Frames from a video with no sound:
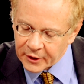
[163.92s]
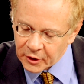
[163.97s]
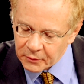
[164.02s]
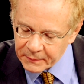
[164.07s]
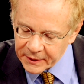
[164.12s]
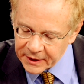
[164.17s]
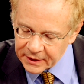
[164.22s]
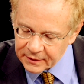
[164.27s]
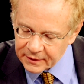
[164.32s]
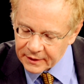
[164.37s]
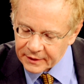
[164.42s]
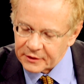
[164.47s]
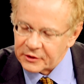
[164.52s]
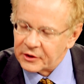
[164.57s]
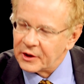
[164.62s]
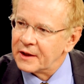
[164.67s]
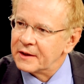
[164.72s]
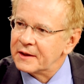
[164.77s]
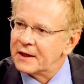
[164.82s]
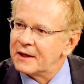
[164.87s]
nombre,
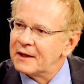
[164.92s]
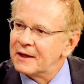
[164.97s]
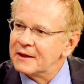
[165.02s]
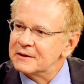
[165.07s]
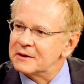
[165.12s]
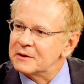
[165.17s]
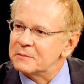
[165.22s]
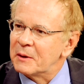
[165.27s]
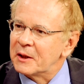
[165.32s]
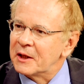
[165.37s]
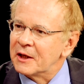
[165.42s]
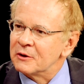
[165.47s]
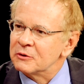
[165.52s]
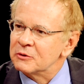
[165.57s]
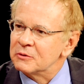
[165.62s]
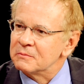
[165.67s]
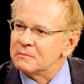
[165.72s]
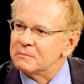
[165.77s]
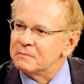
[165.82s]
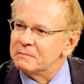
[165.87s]
Editorial Kailas?
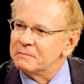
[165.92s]
Explícanos un